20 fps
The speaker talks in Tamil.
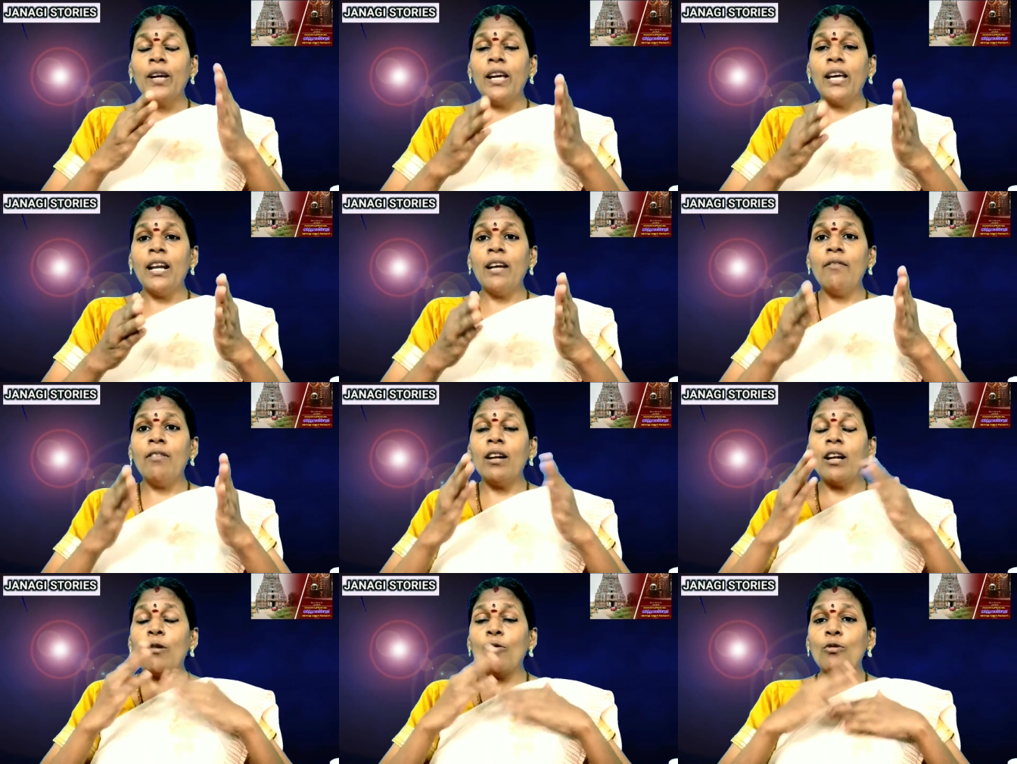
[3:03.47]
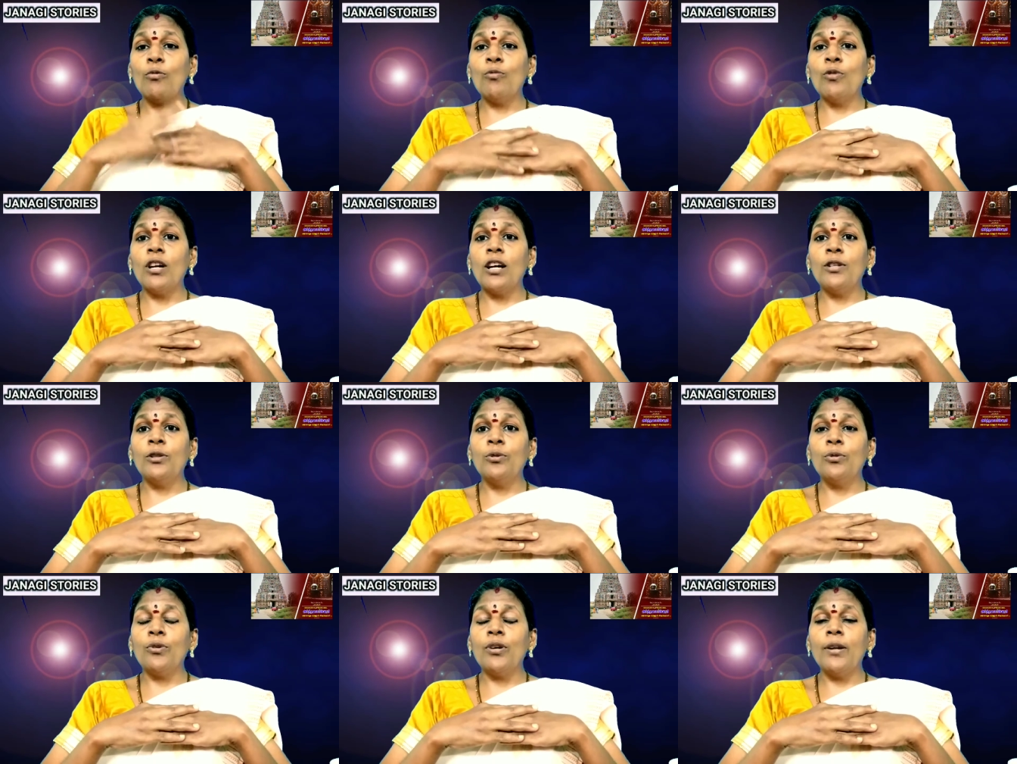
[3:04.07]
இறைவன் அவர்
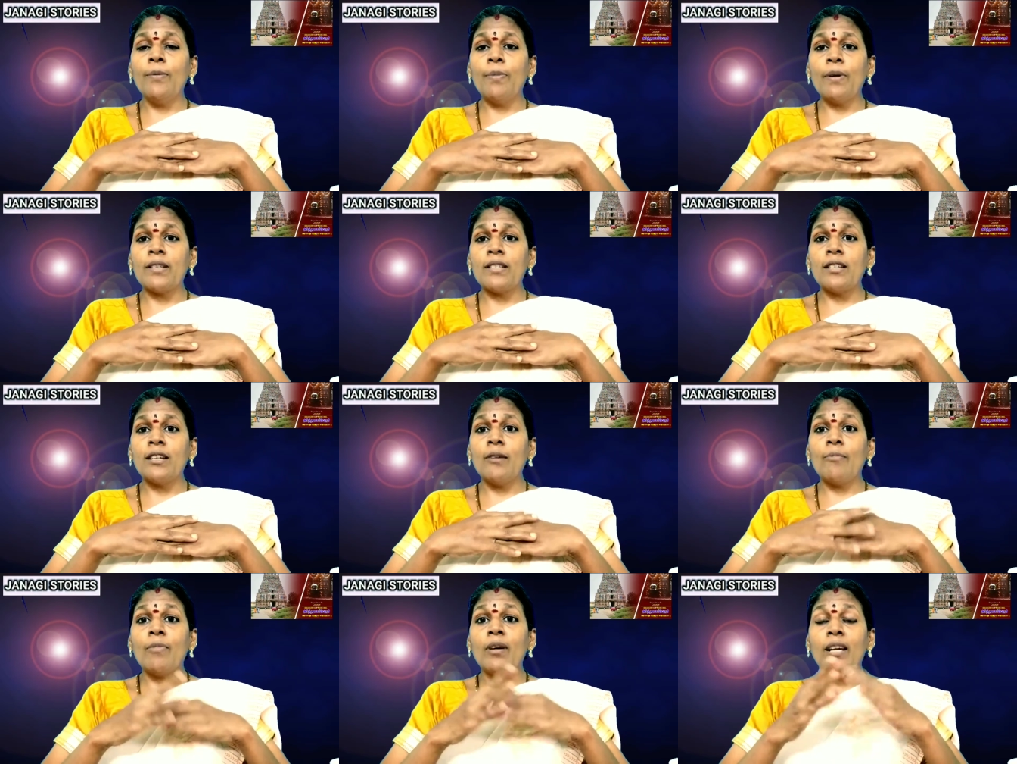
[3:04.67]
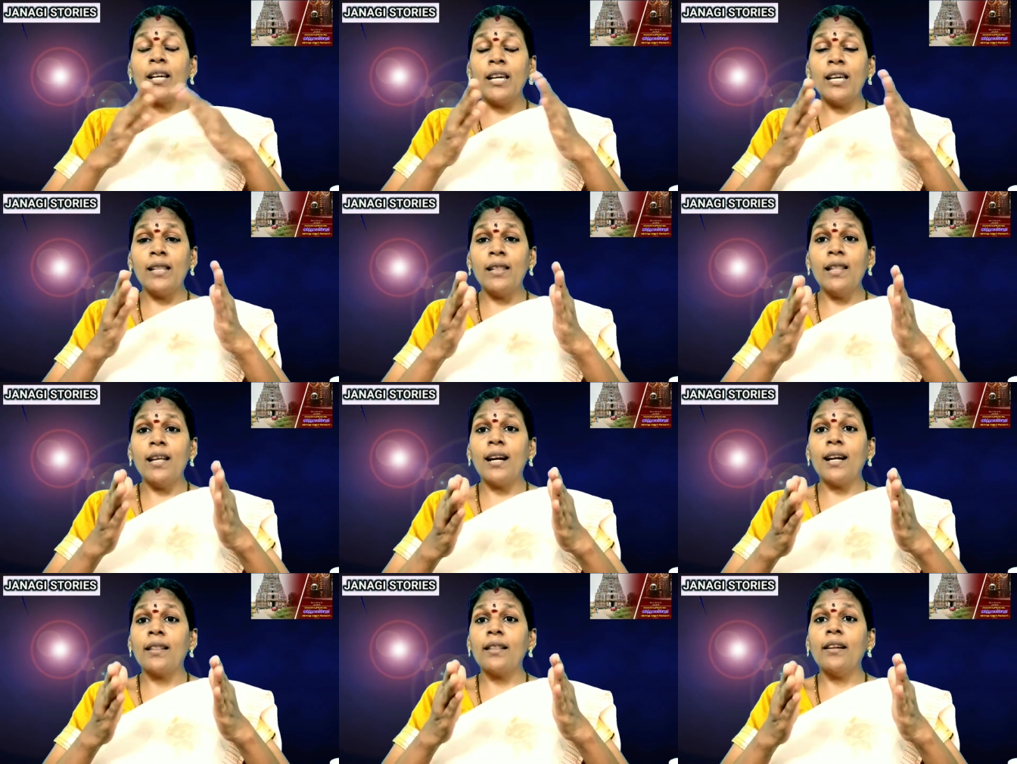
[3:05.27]
முன்னால் தோன்றி பிரசன்னமாகி
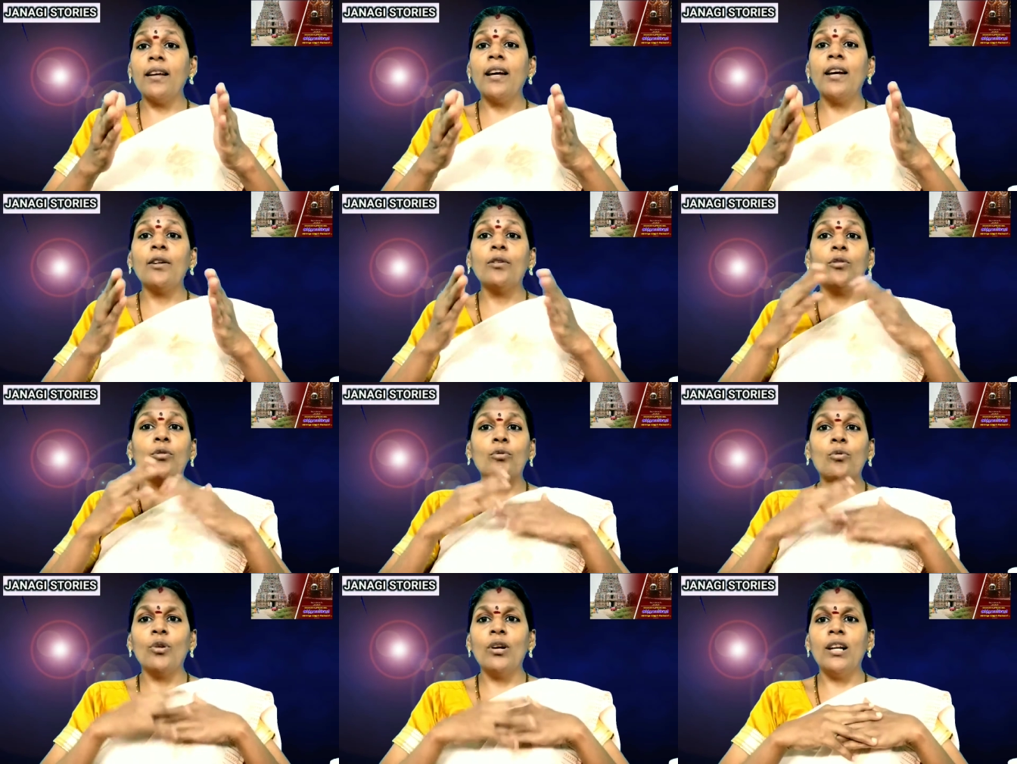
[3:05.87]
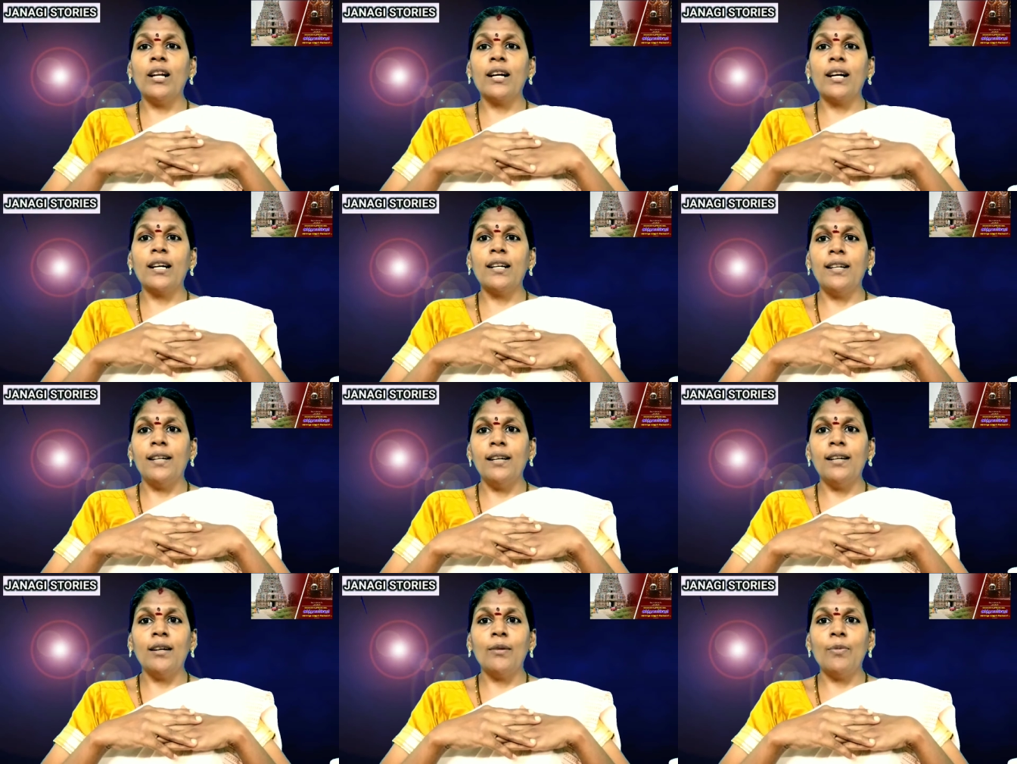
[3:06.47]
இந்த இடத்துலயே எனக்கு கோயிலை
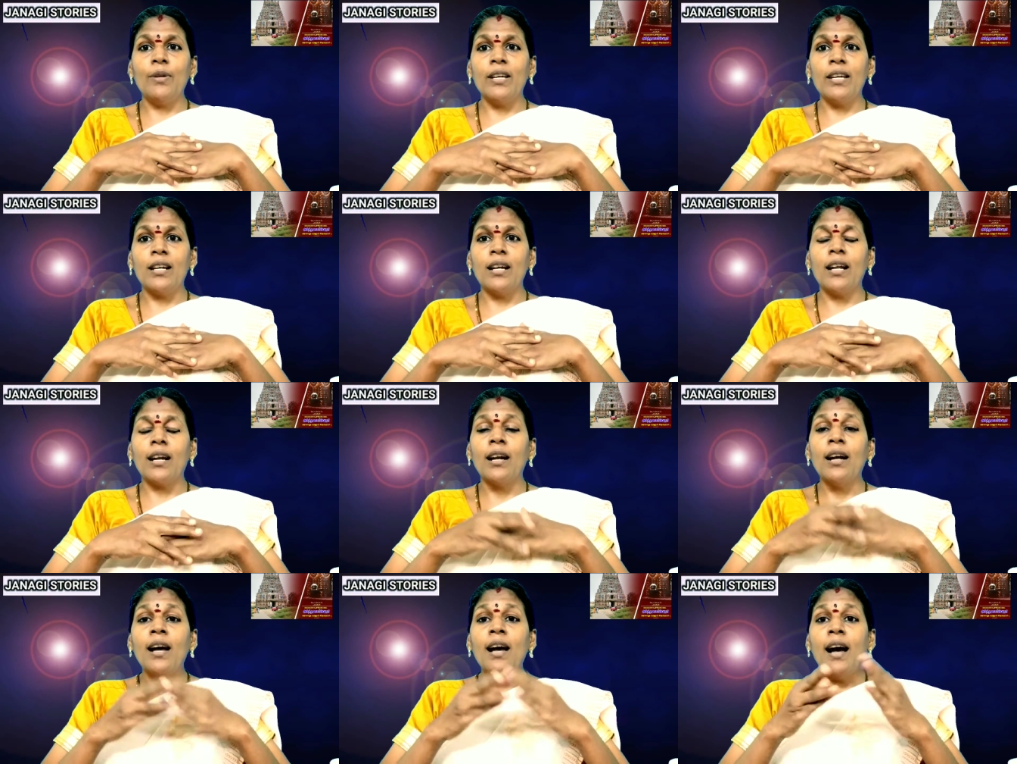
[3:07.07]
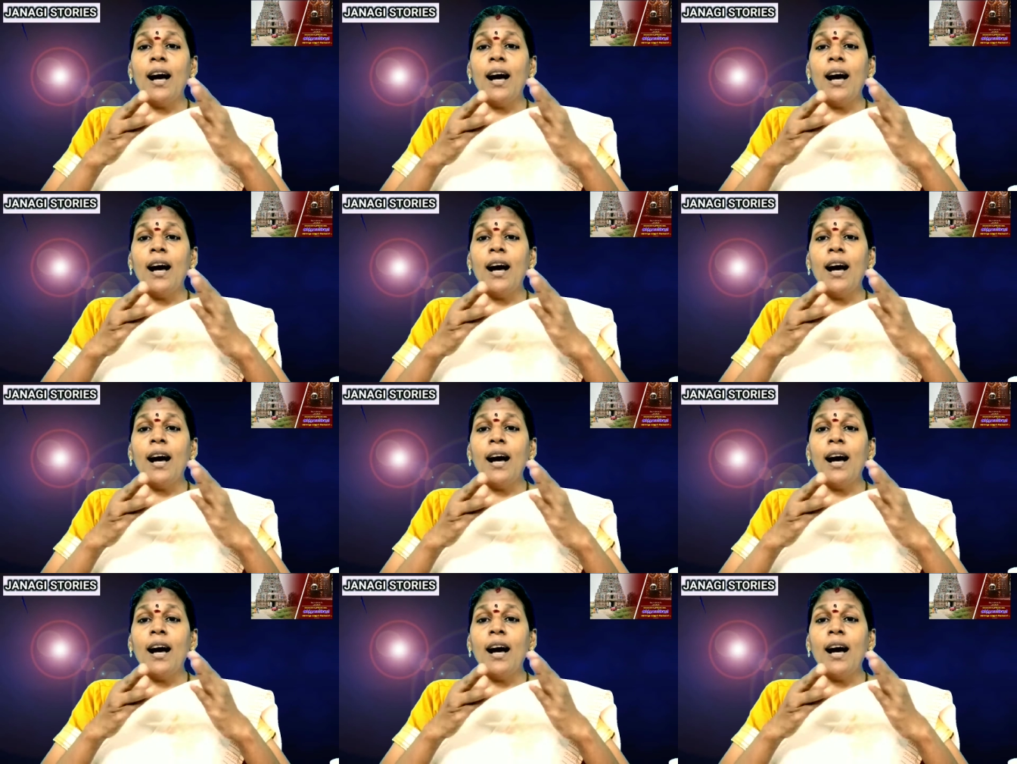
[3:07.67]
கட்டு அப்படிங்கிறார்